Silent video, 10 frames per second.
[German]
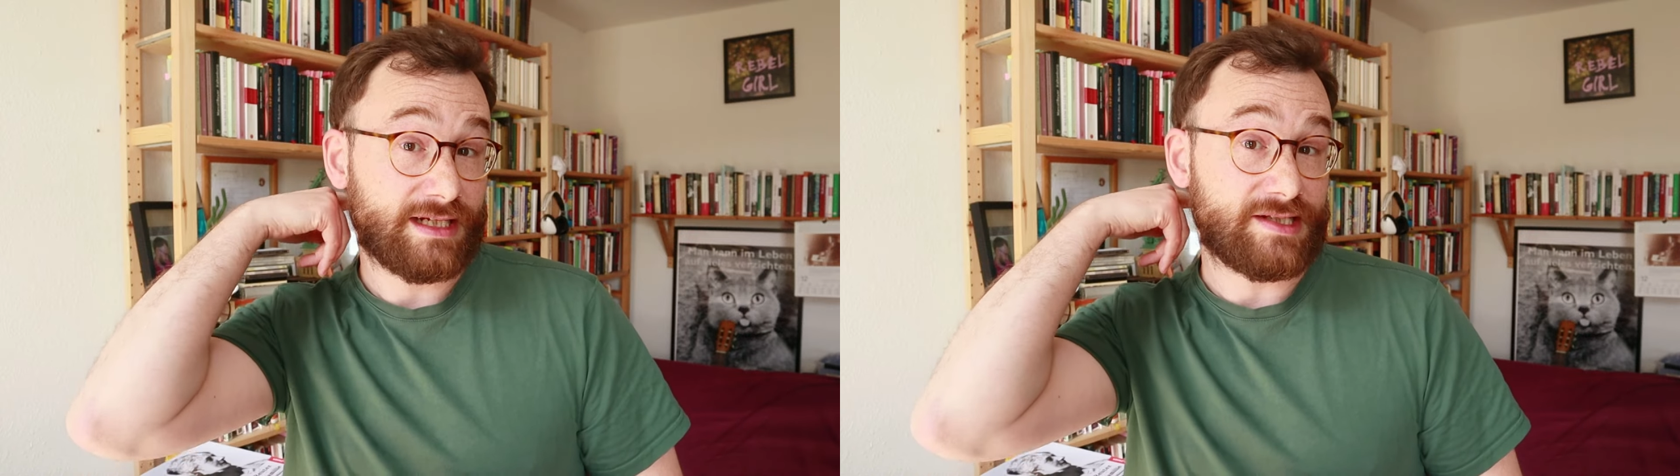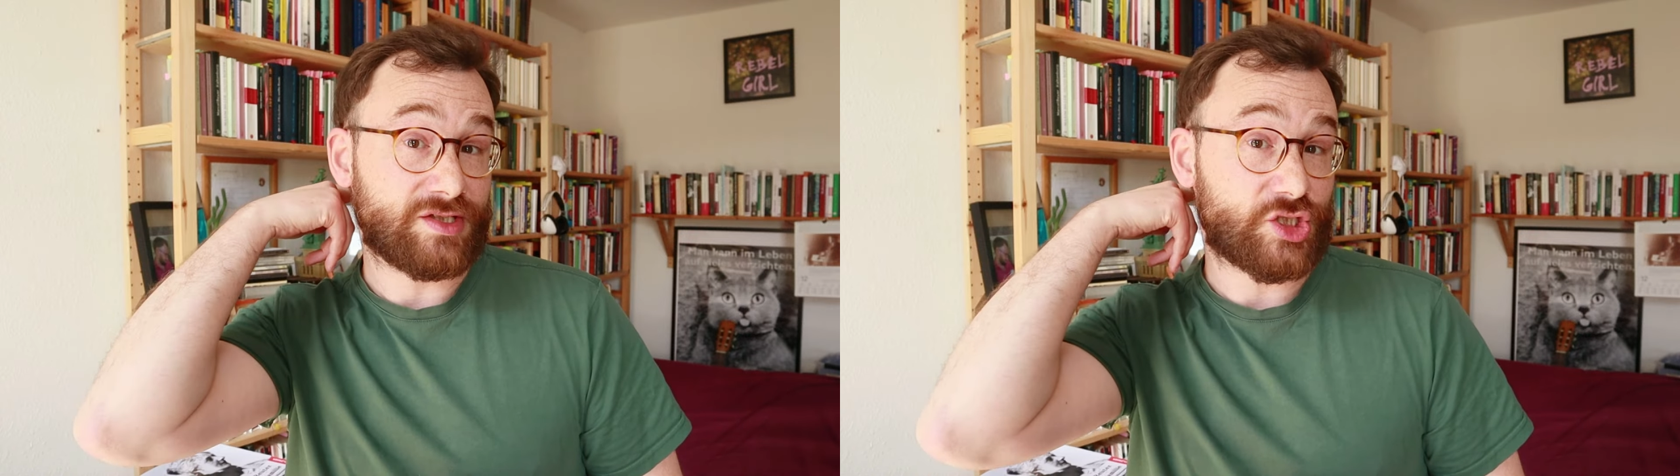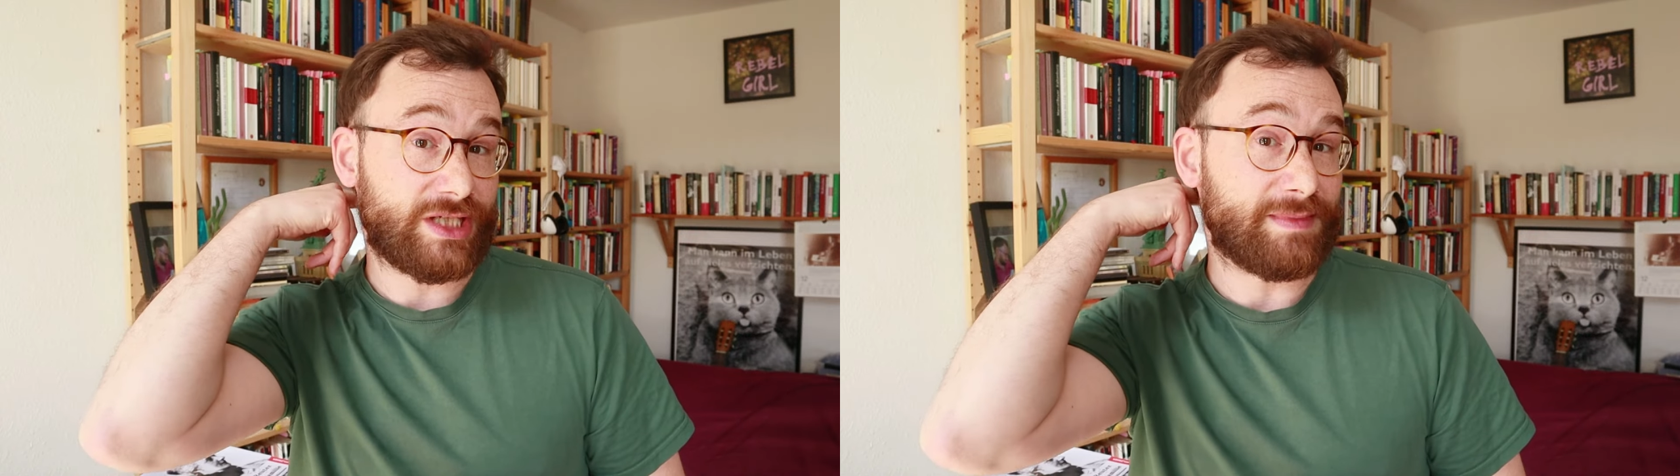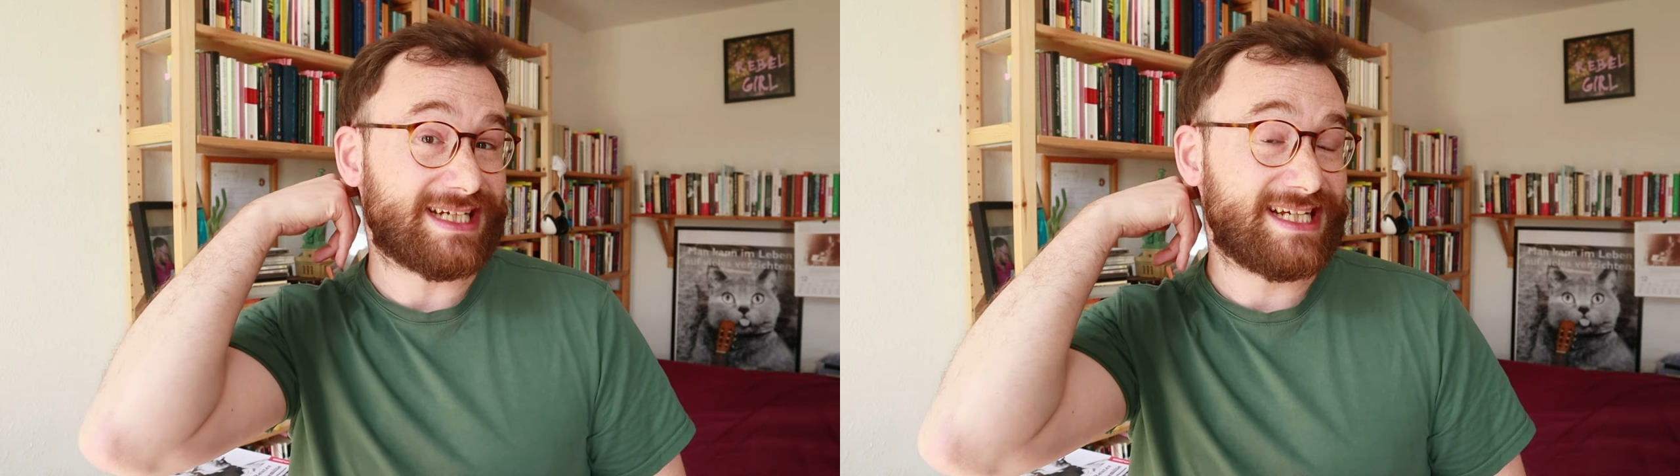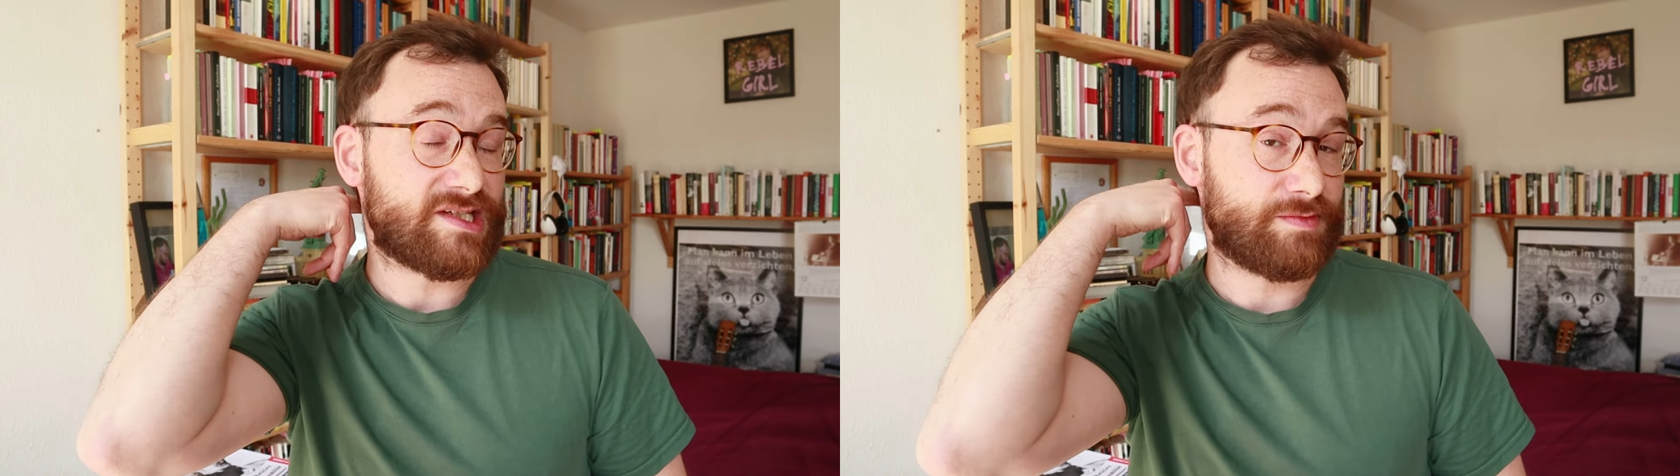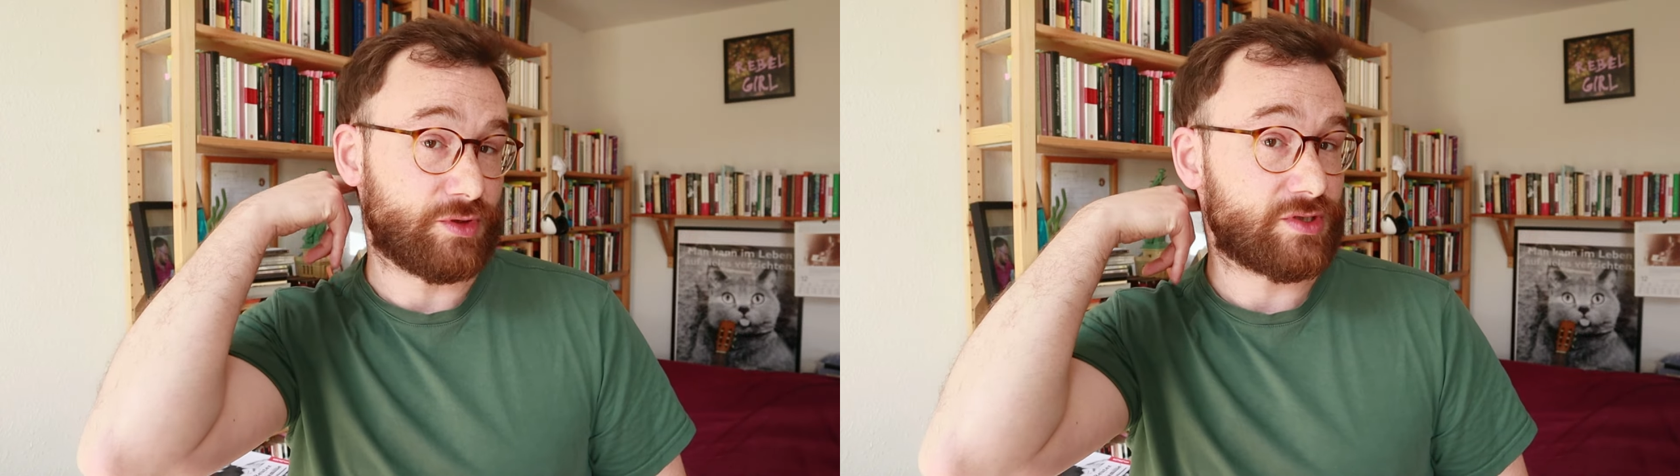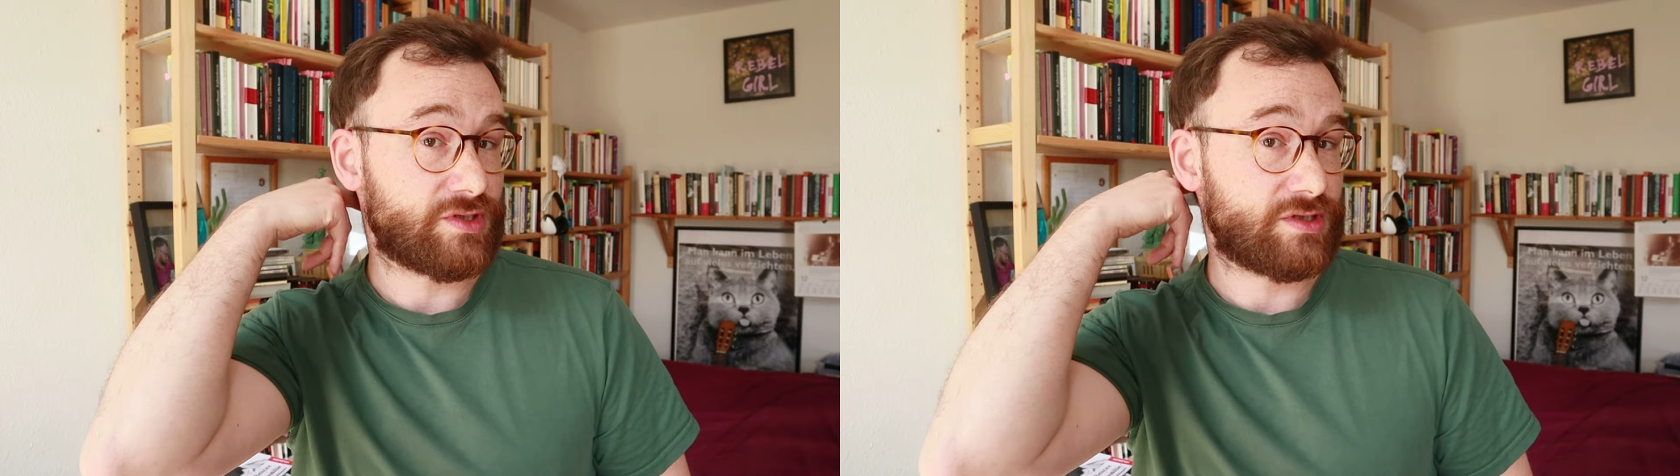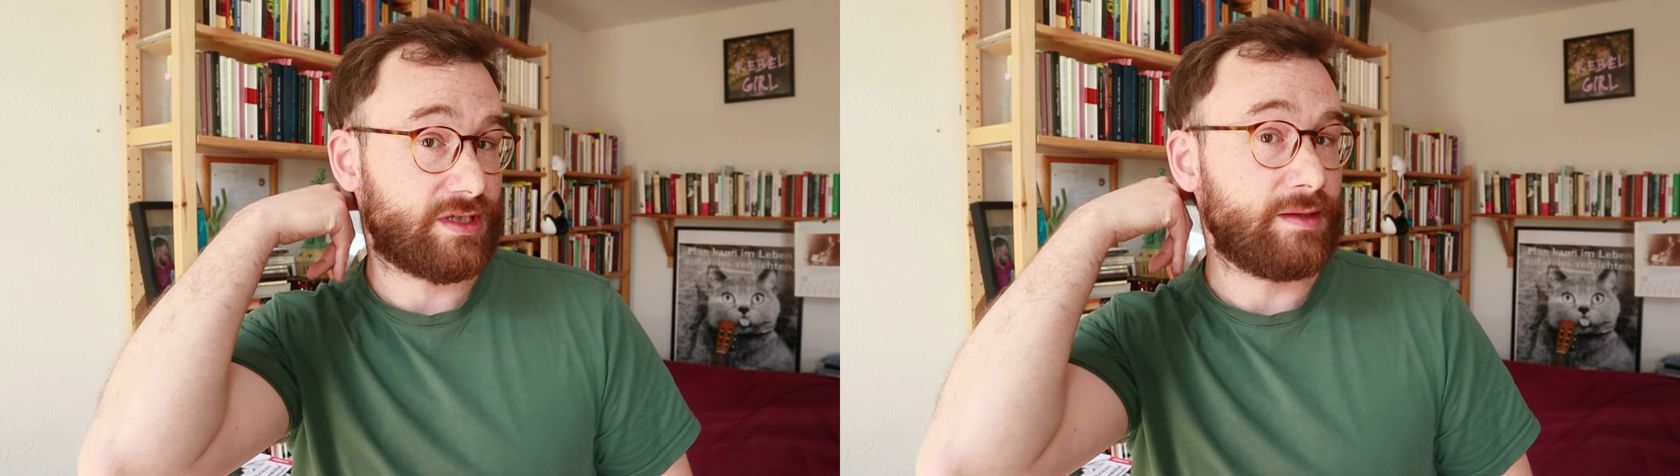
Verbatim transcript: diesen Schematismus